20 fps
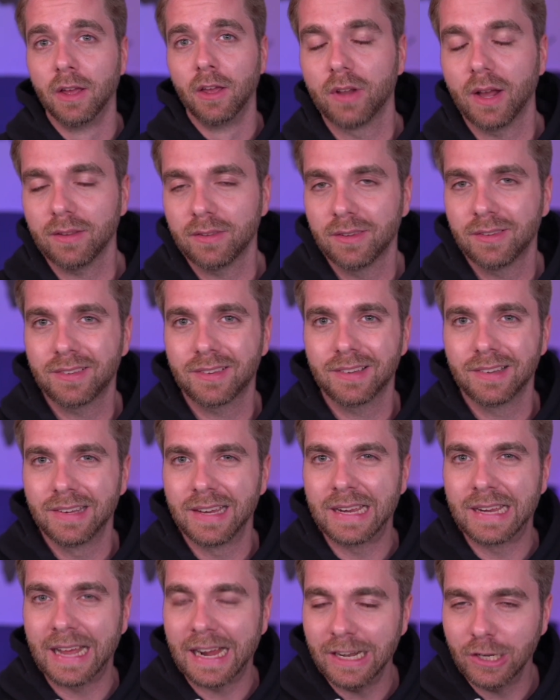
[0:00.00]
Und das ist
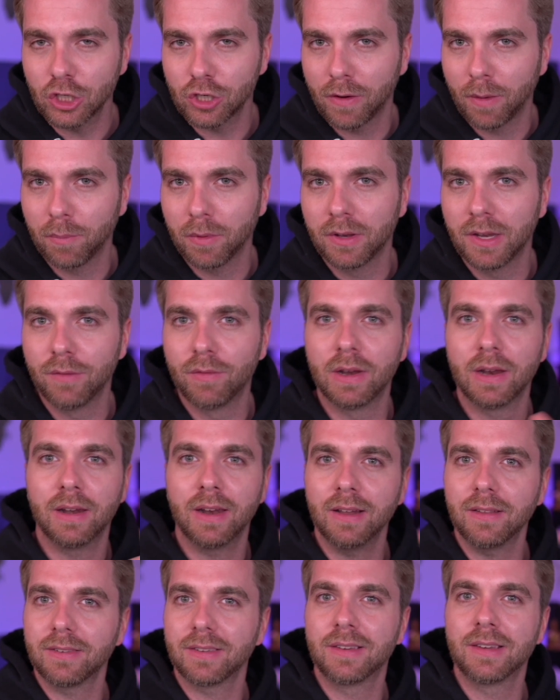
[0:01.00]
die Geldschwemme, die wir in den
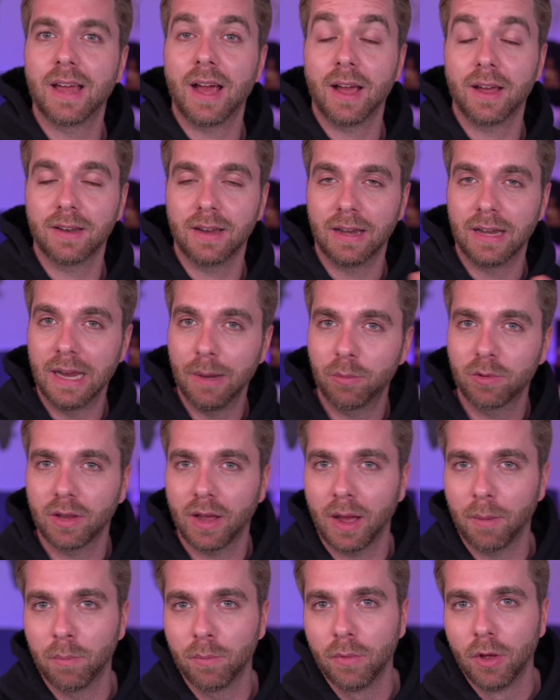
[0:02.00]
letzten Jahren erlebt
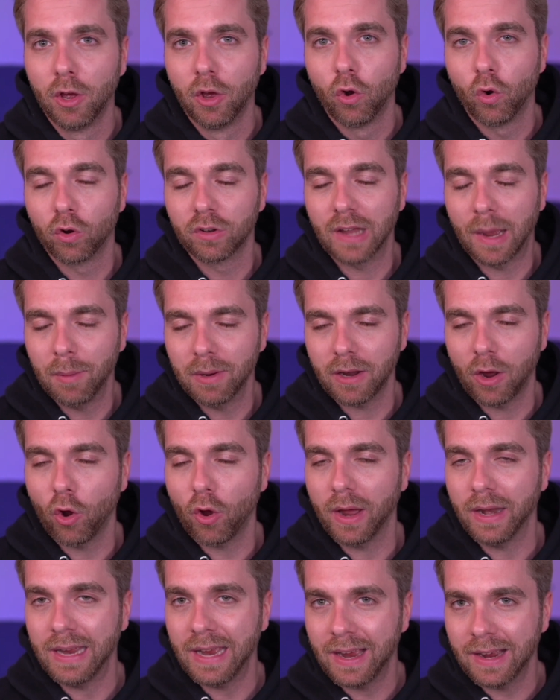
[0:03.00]
haben und damit
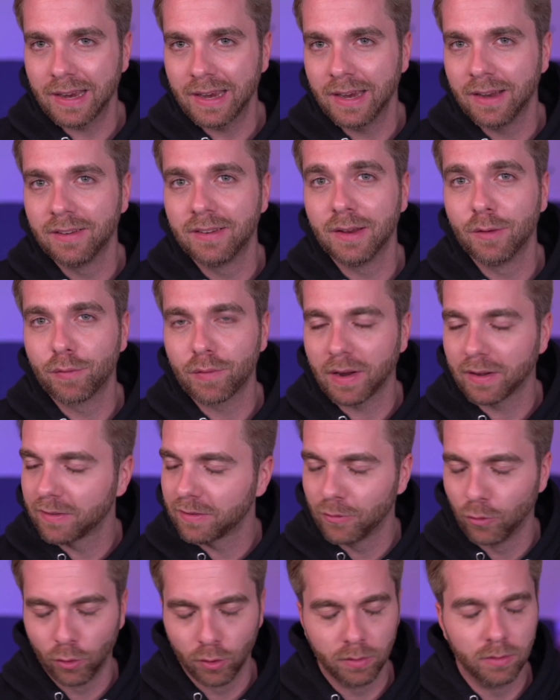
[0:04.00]
auch einhergehend die
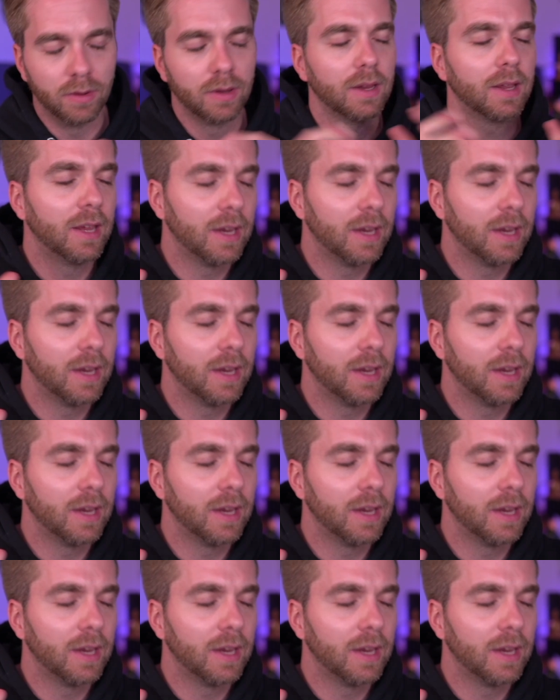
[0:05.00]
Inflation.